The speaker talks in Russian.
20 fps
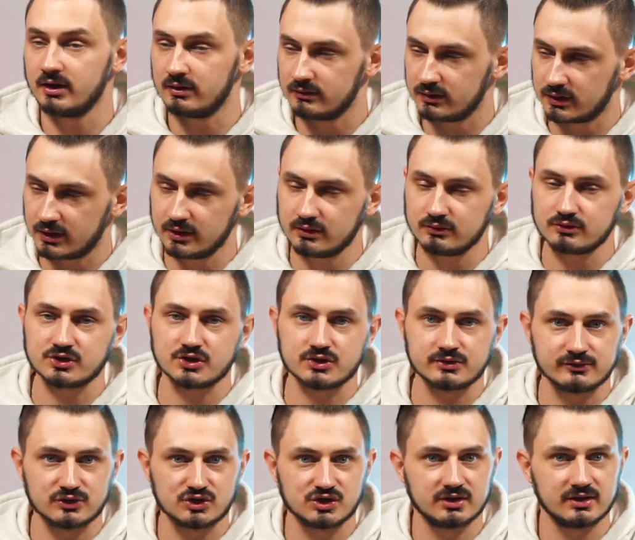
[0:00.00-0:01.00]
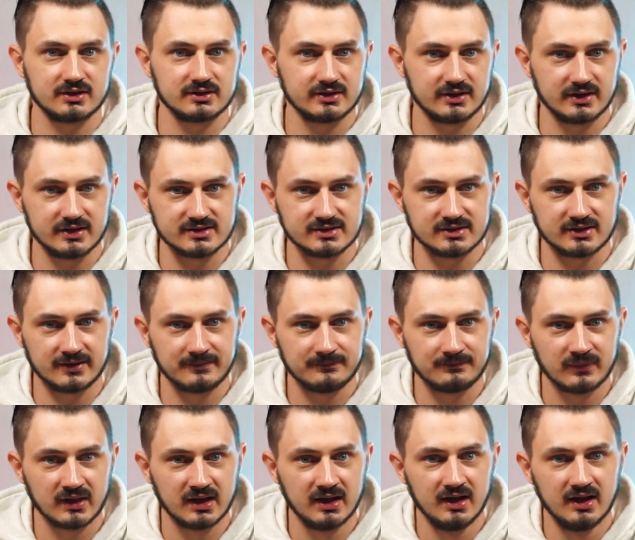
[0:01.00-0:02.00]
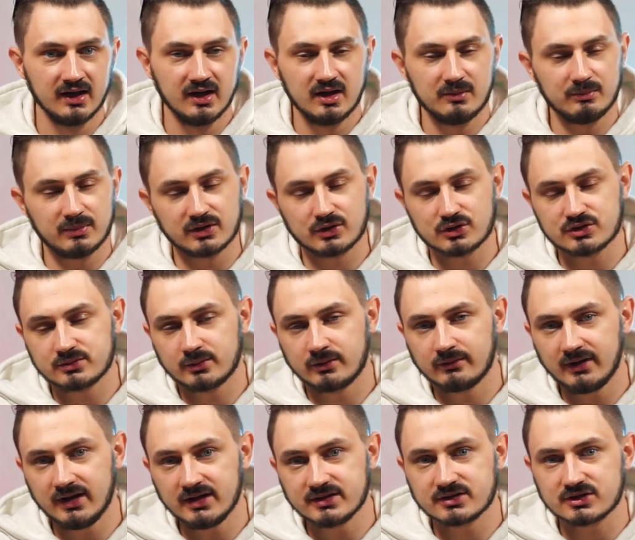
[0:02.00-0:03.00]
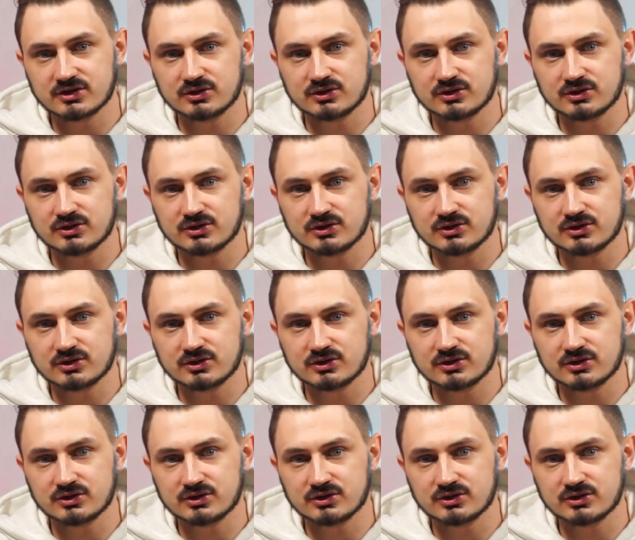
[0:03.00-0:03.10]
И вот это уже звучит интереснее. Подразумевается,